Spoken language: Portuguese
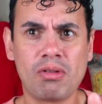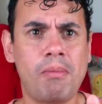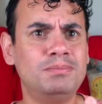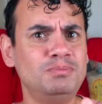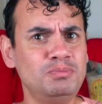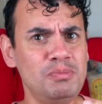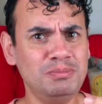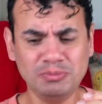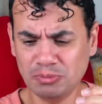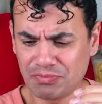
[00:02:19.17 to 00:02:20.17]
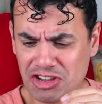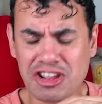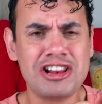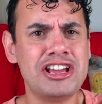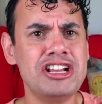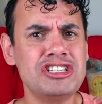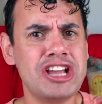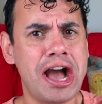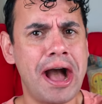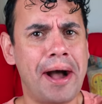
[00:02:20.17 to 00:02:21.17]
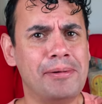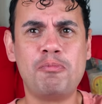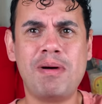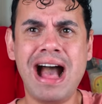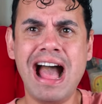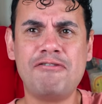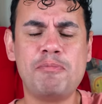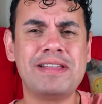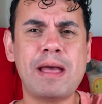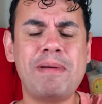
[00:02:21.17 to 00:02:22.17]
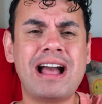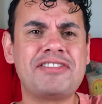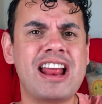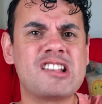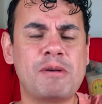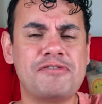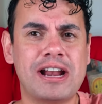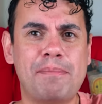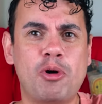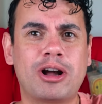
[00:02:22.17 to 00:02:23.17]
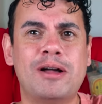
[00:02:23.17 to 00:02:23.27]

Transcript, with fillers: Hum, que delícia! Bah, vou até pegar três pra enfiar na boca.